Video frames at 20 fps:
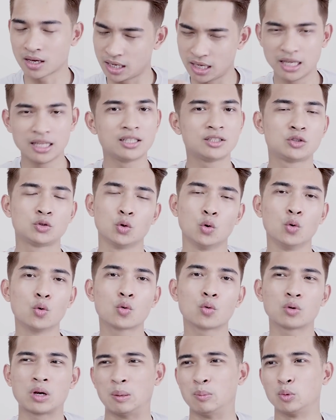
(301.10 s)
Ghi chú
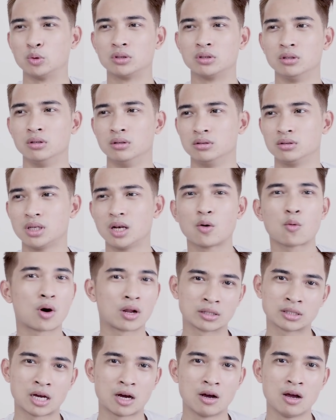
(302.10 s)
cũng là một thứ rất là
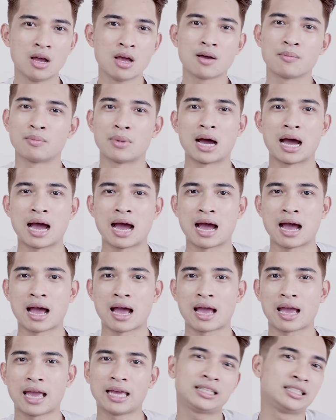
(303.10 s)
quan trọng
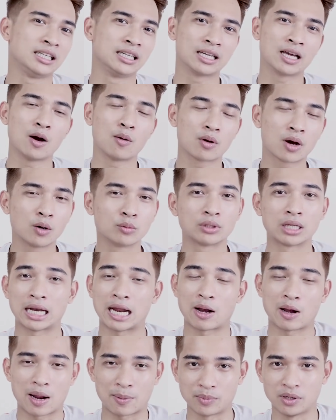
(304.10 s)
mà E9 cộng không thể
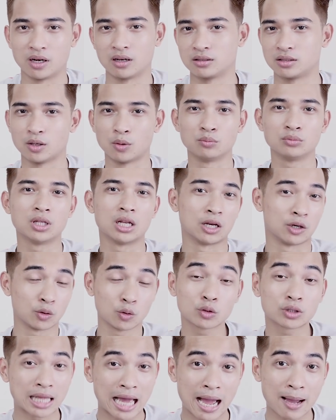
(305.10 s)
nào làm được giống như
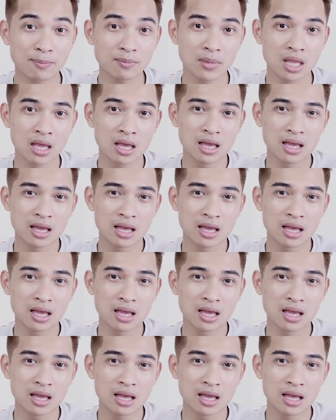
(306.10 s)
Note 8.